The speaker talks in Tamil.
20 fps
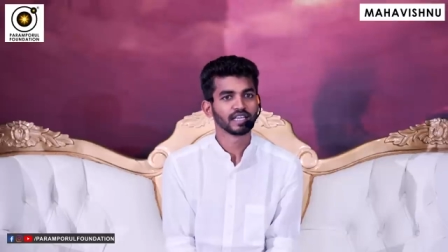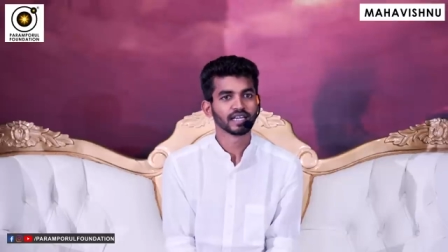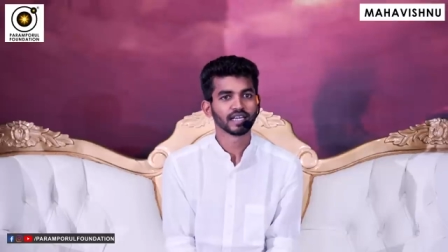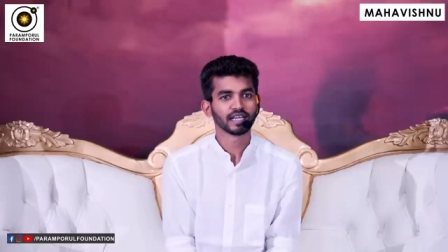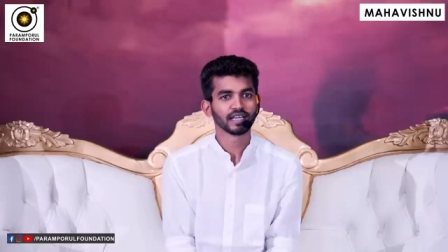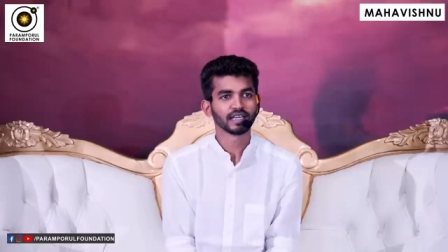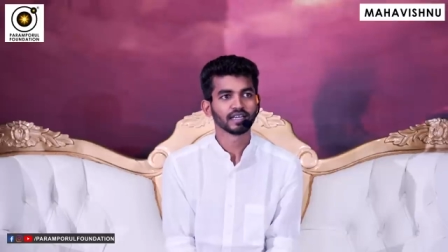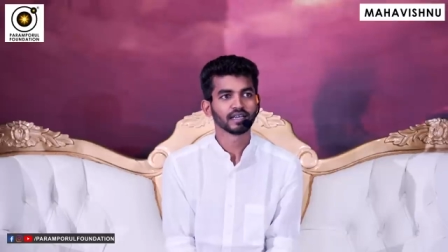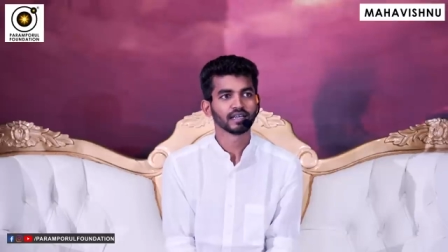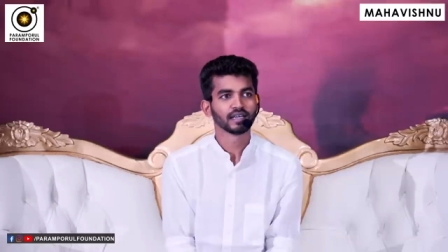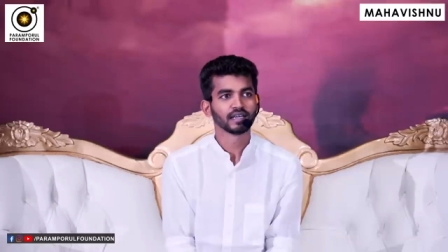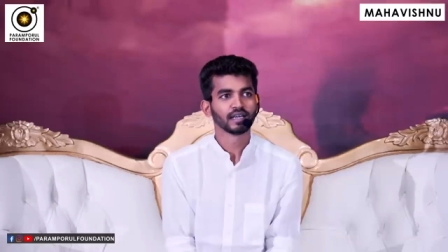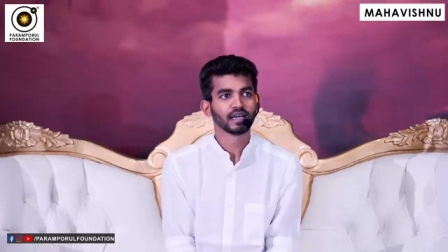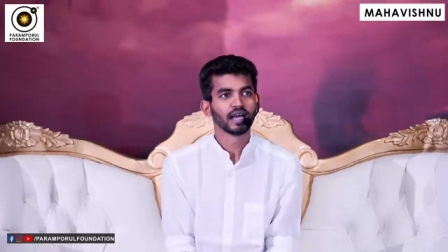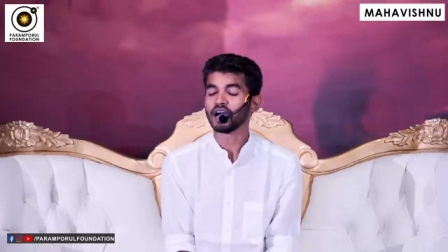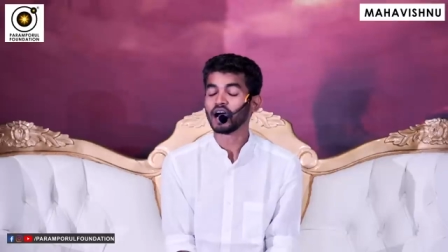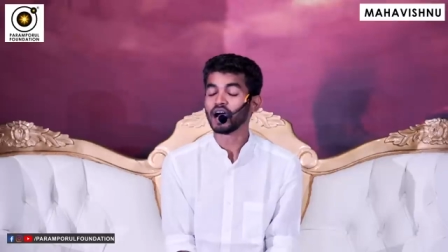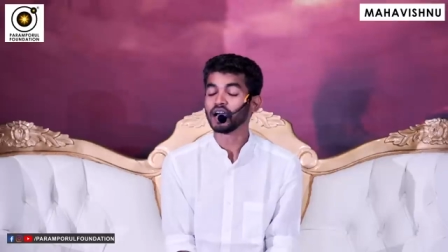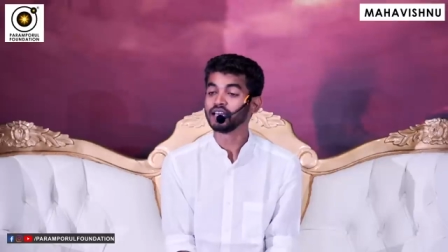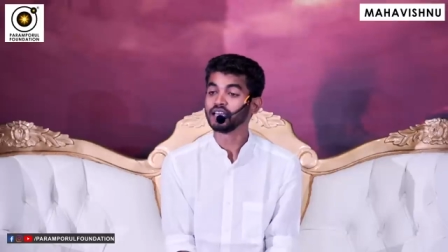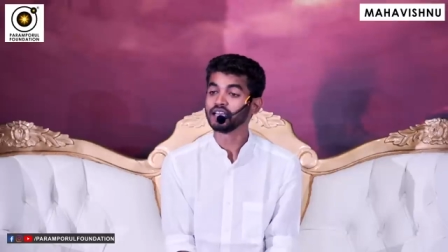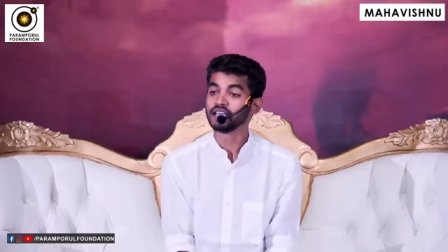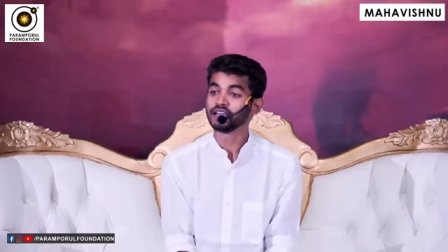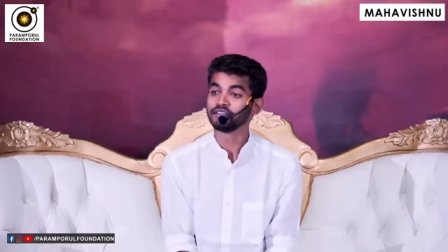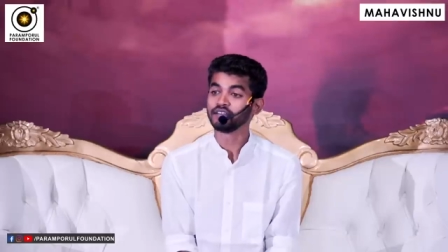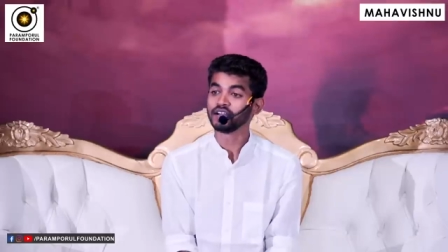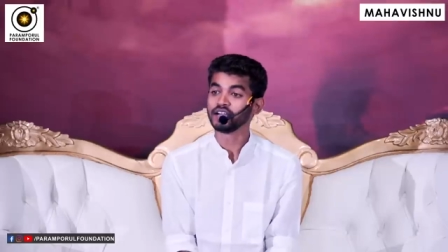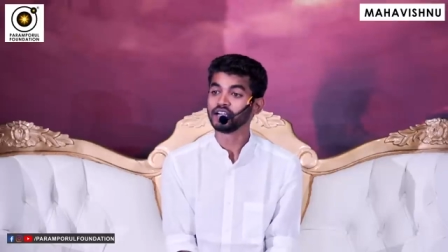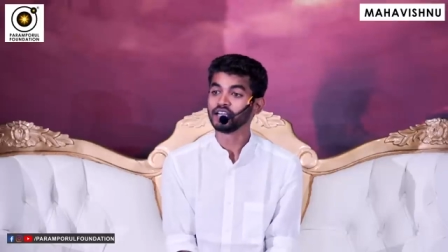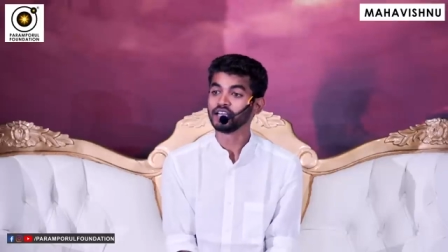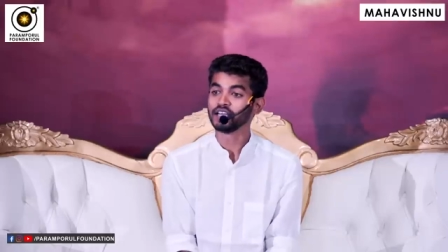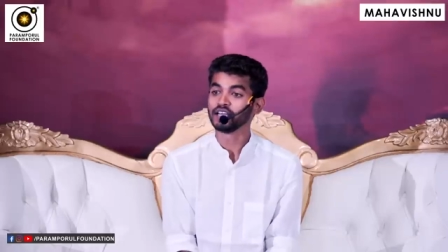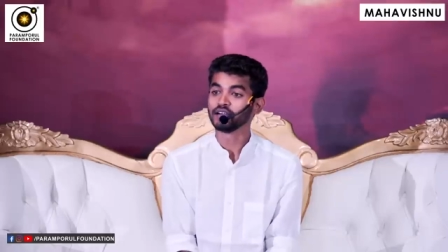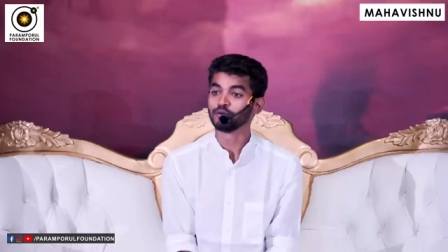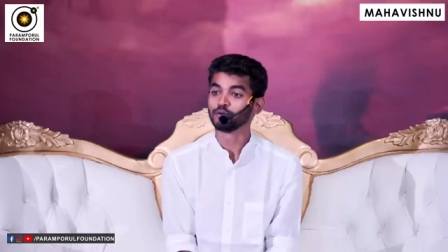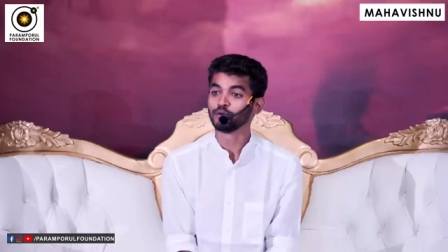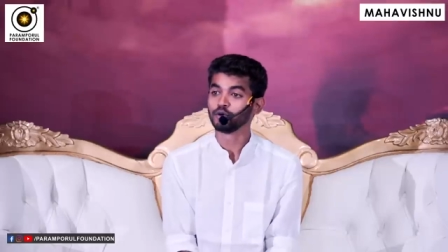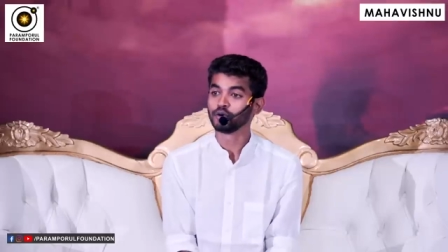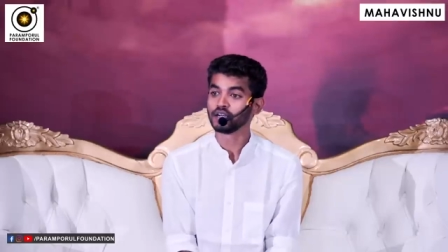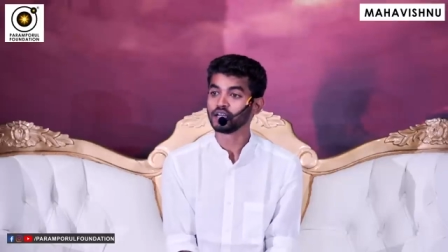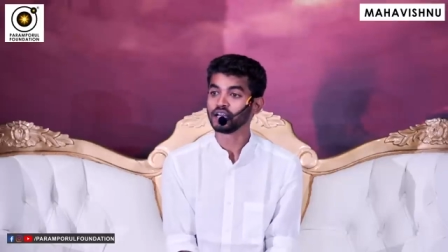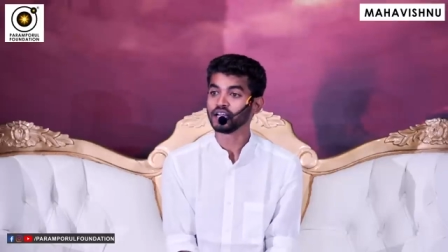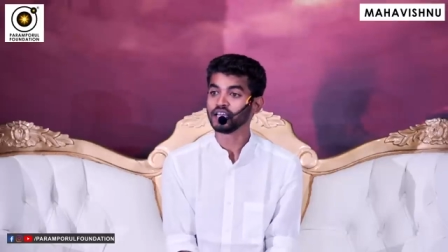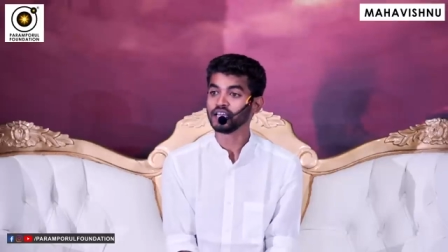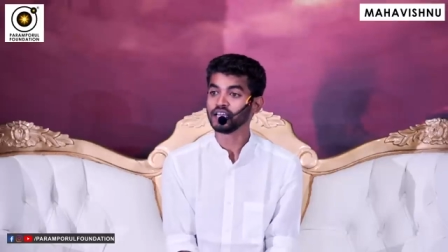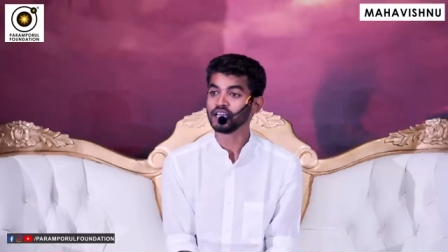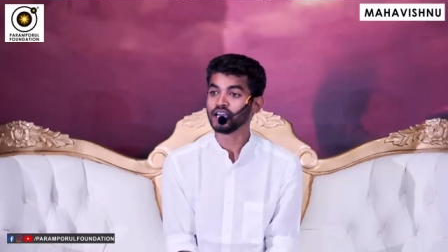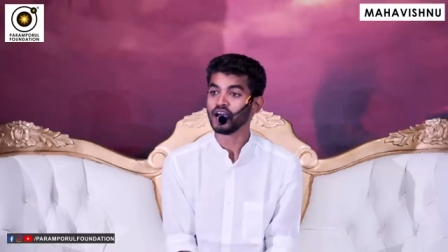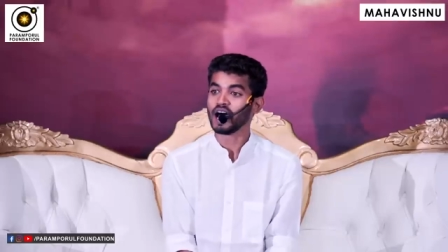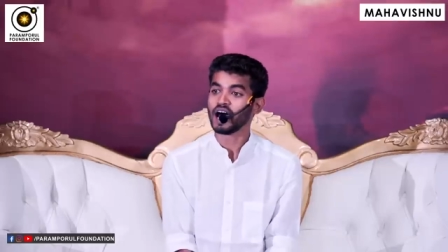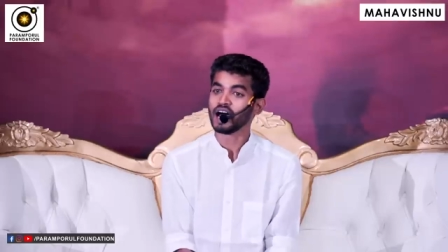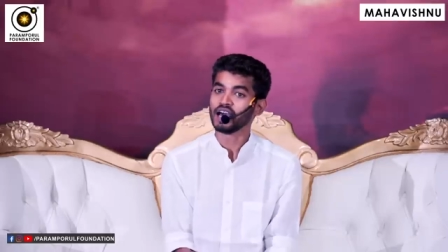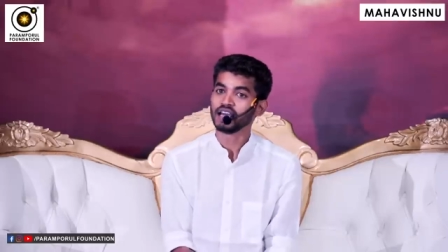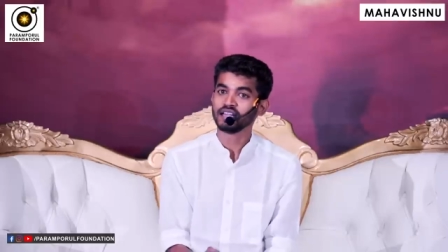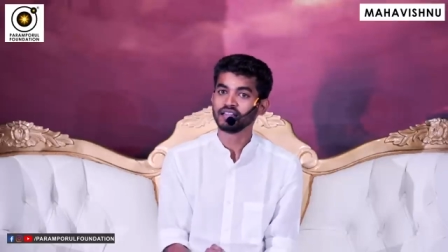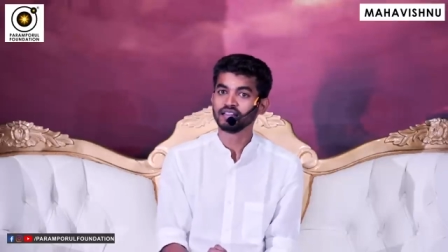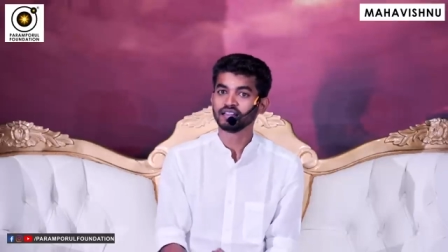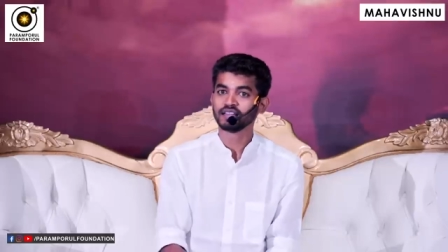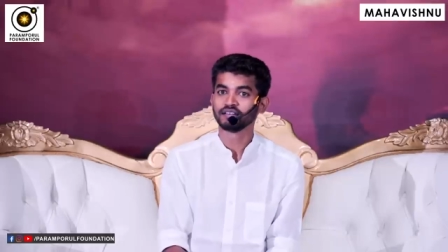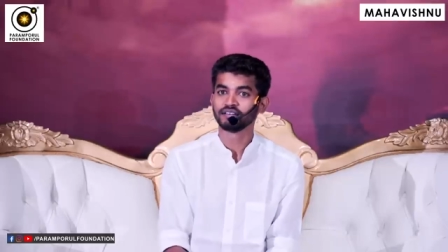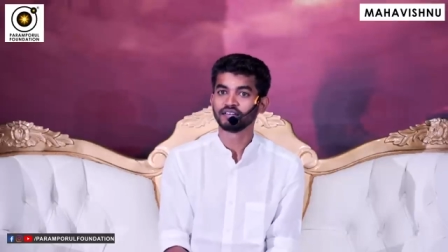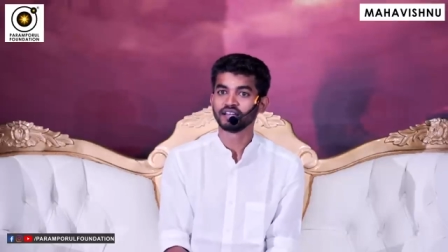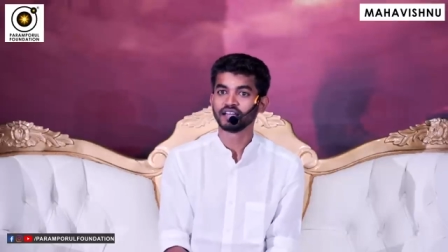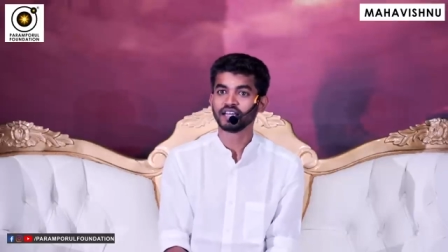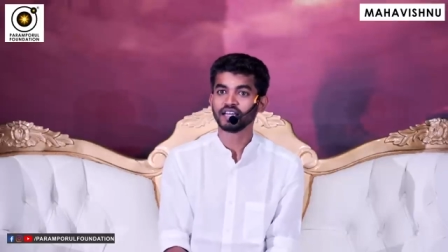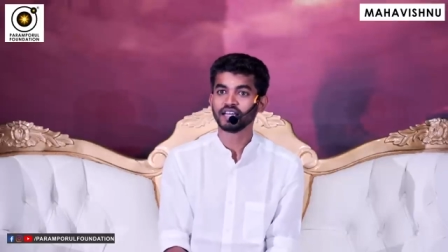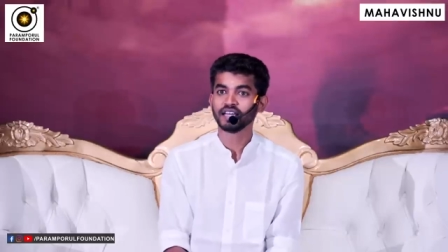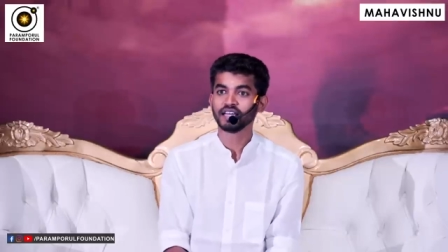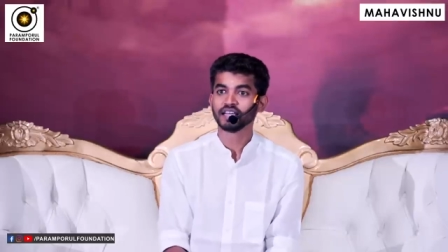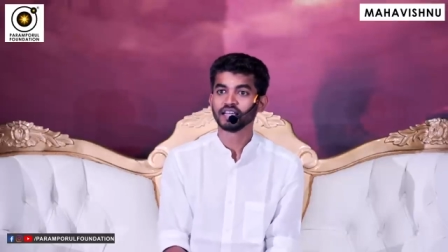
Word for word: ஏன் அறிய வேண்டிய ஒன்றை அறிந்தவனே